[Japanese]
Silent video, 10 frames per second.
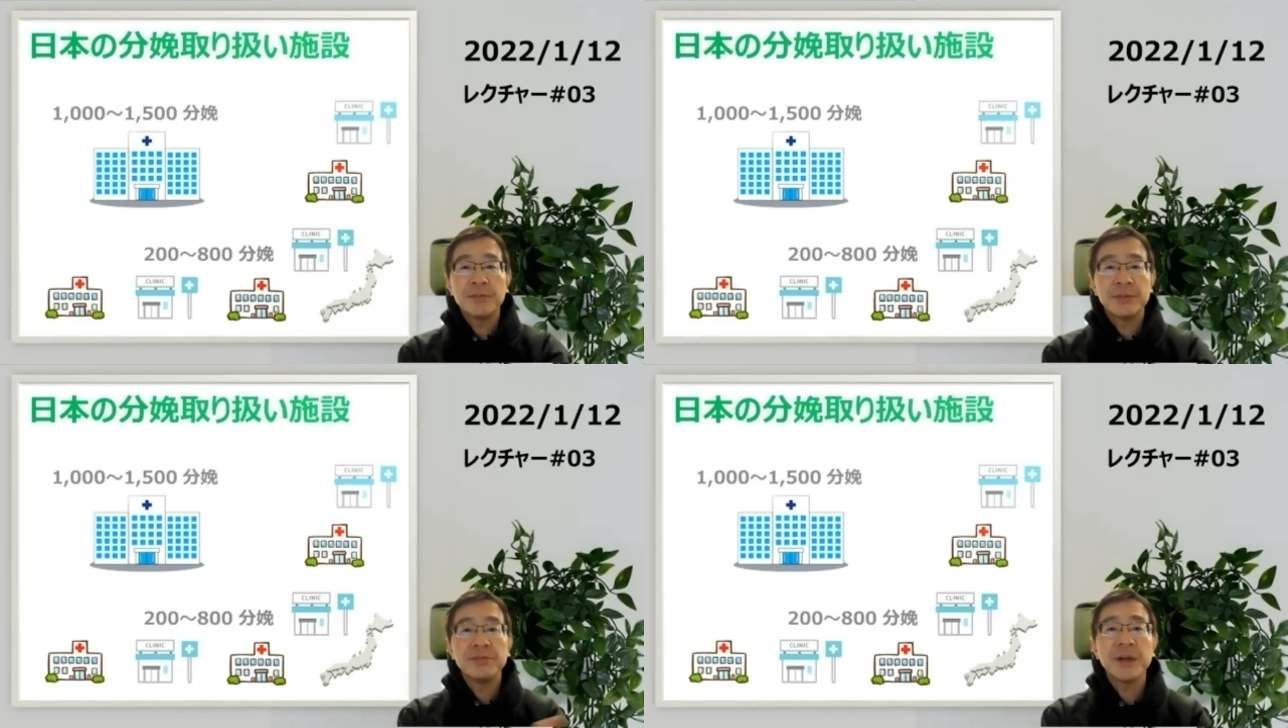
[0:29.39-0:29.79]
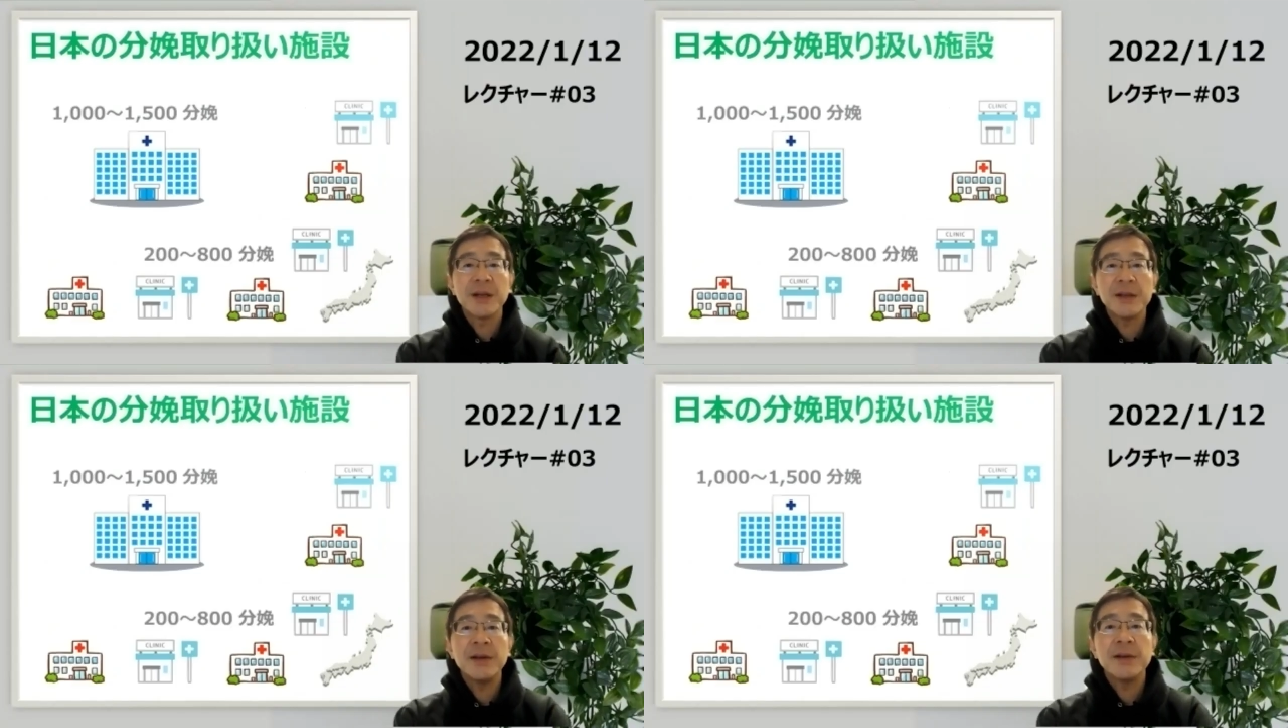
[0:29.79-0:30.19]
分娩
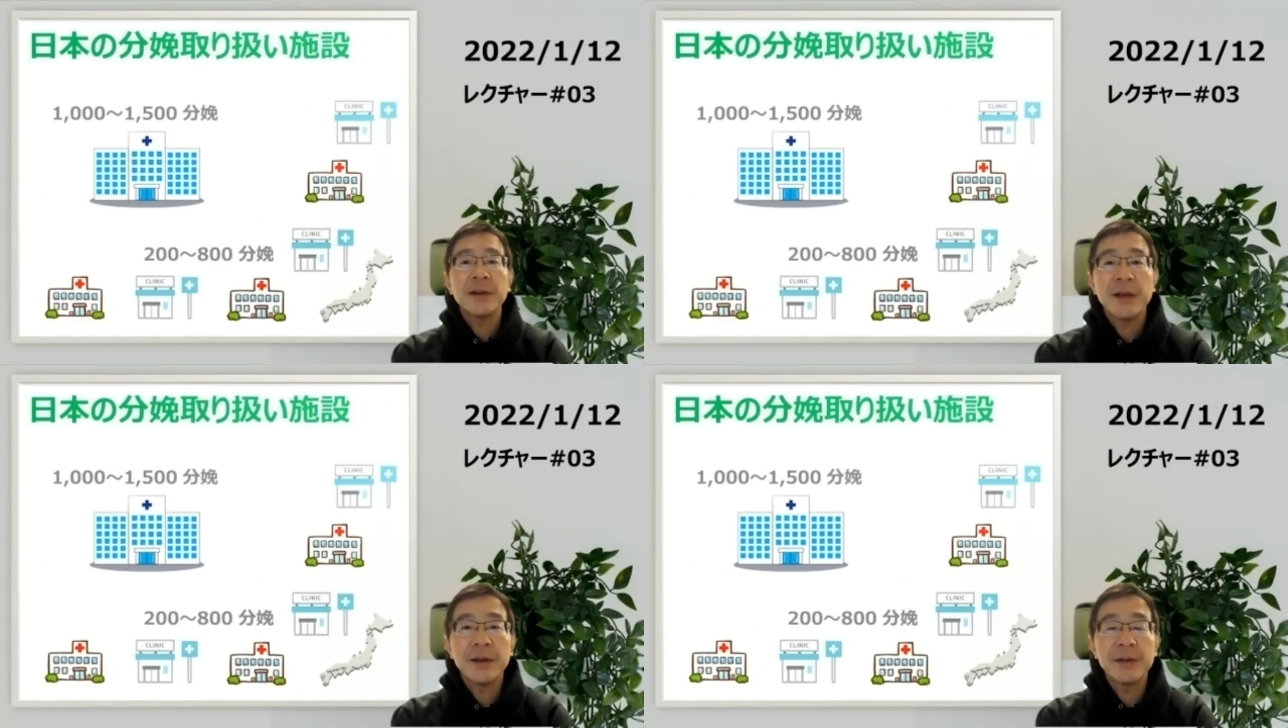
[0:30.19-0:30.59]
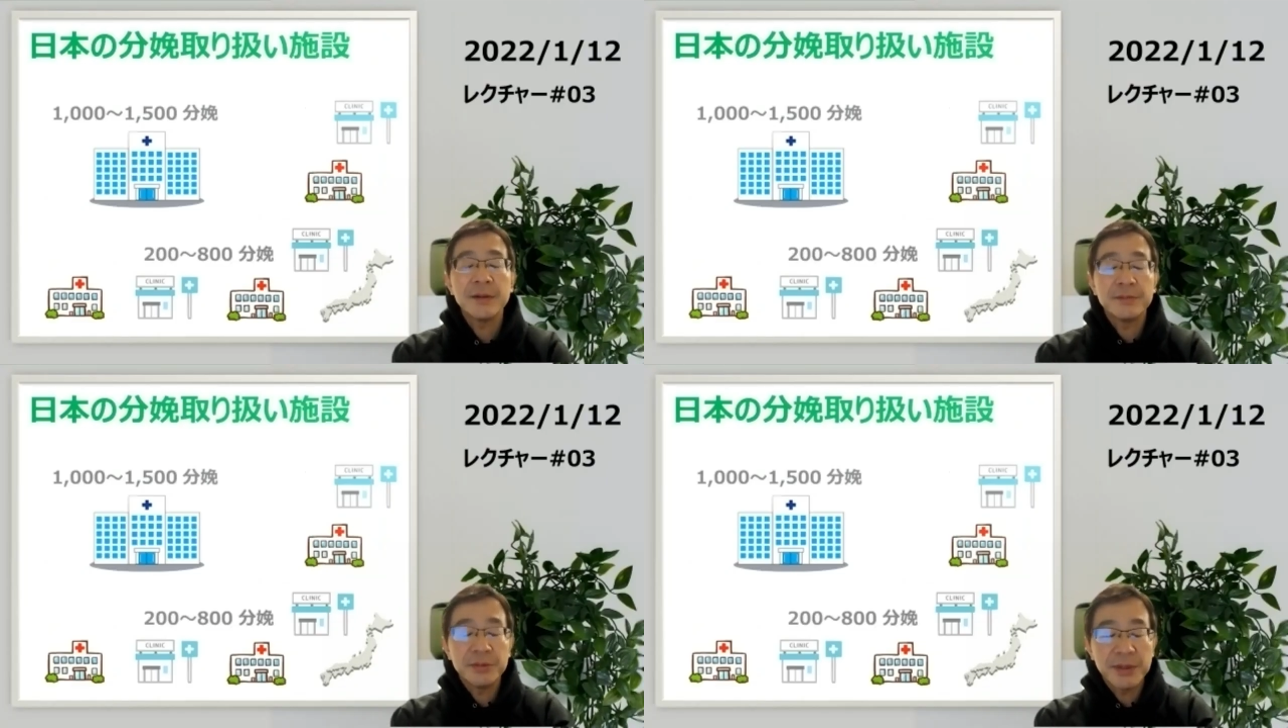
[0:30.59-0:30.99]
がね、
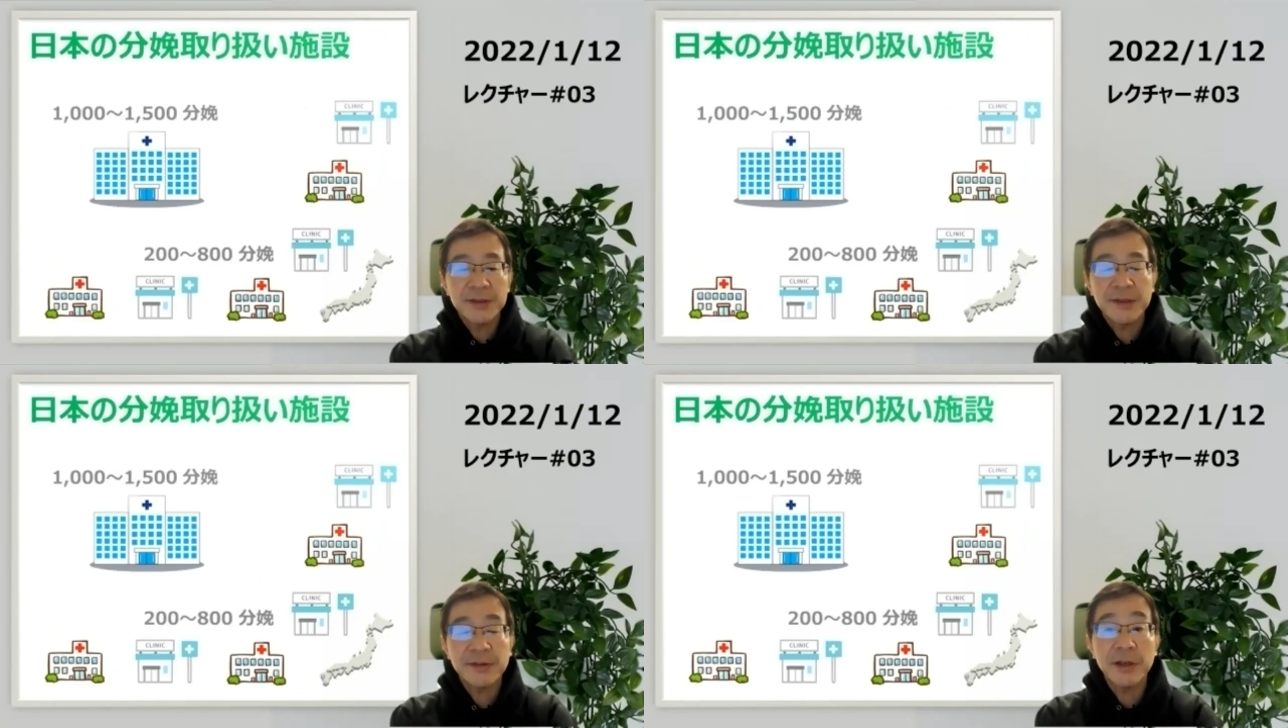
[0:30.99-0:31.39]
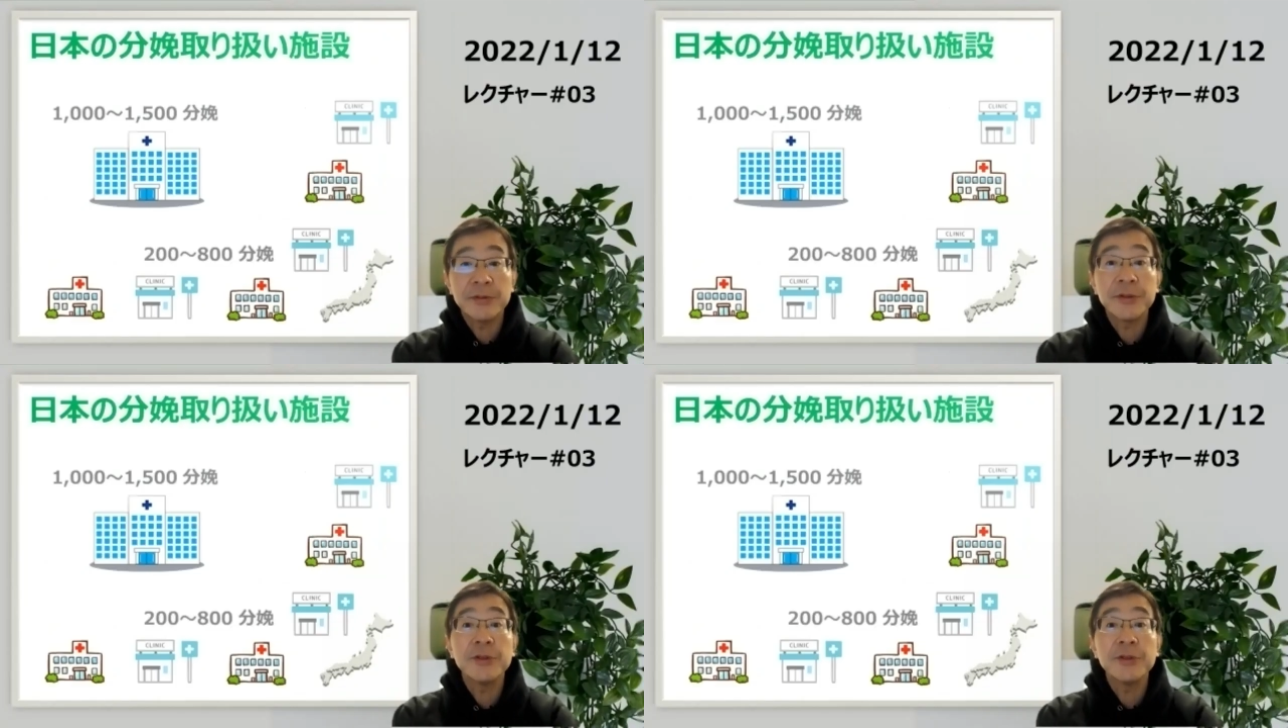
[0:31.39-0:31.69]
えー、分娩施設が普